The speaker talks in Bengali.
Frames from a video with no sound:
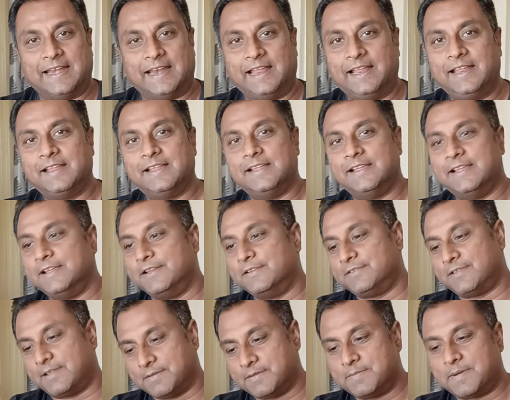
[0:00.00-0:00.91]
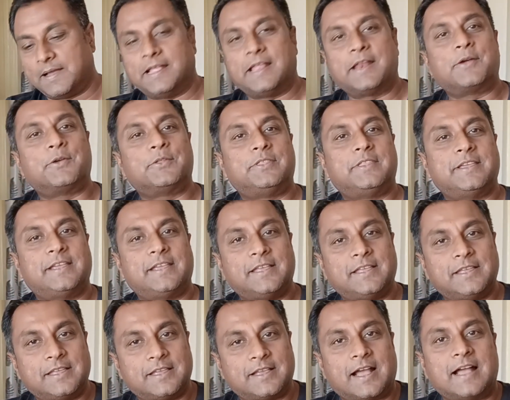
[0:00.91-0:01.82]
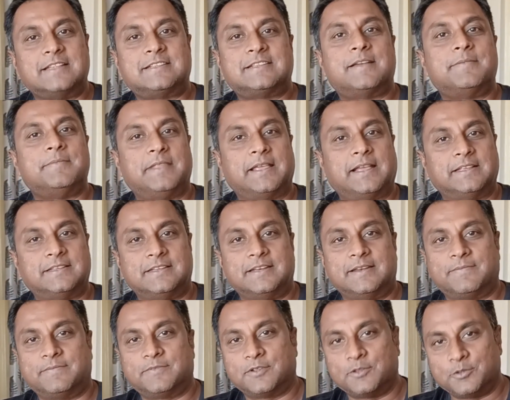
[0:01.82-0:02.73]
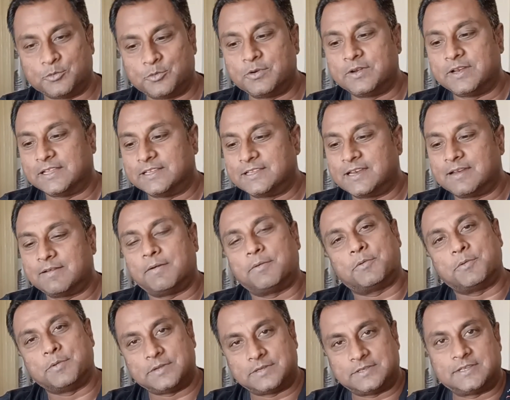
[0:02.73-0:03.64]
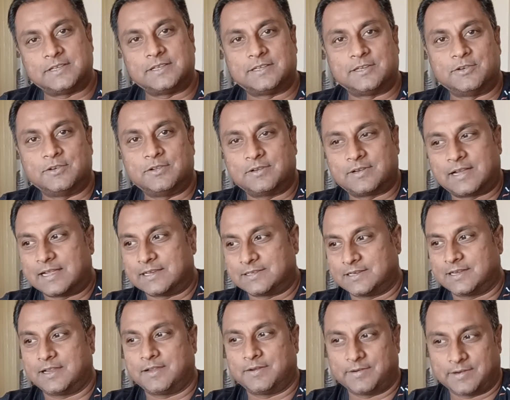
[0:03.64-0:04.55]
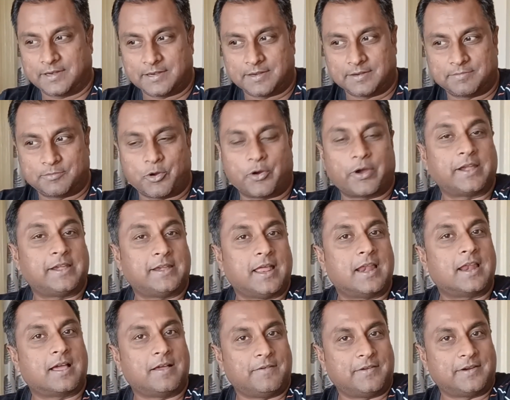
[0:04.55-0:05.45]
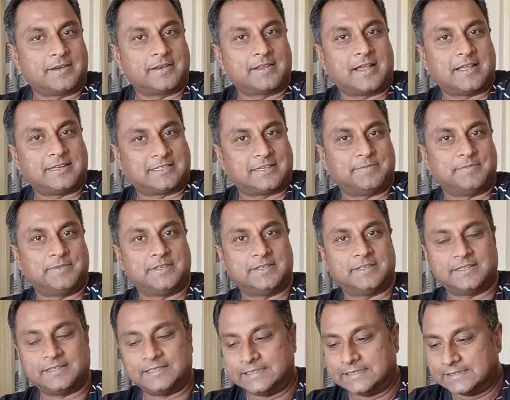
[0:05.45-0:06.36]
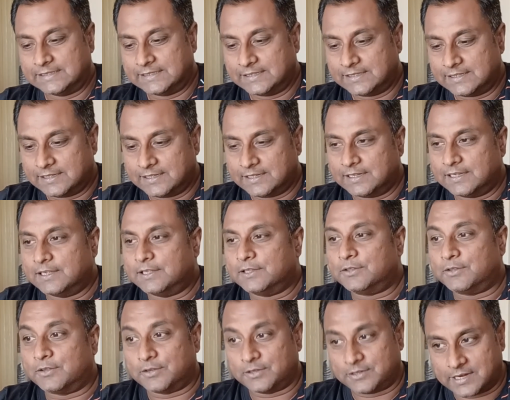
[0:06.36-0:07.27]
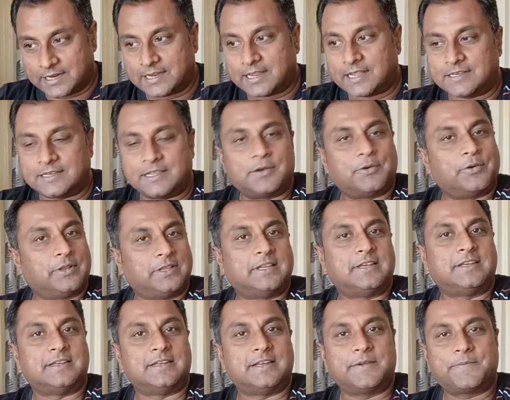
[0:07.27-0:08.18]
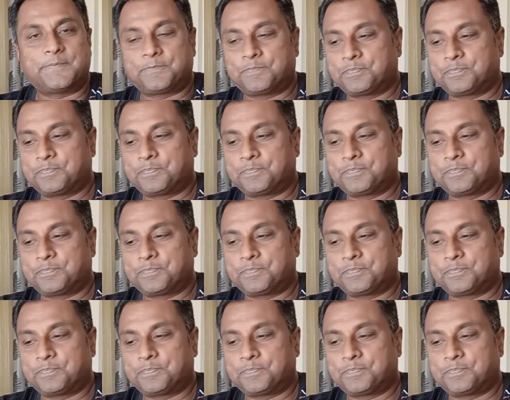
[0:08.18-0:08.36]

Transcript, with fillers: না আমি বাইরে ঘর থেকে কাঁচা আম দেখেছিলাম তো দুটো নিয়েছিলাম আমার খুব ইচ্ছে ছিল কাঁচা টকের ডাল খাওয়ার কাঁচা আম তো ওটাই আজকে করেছে না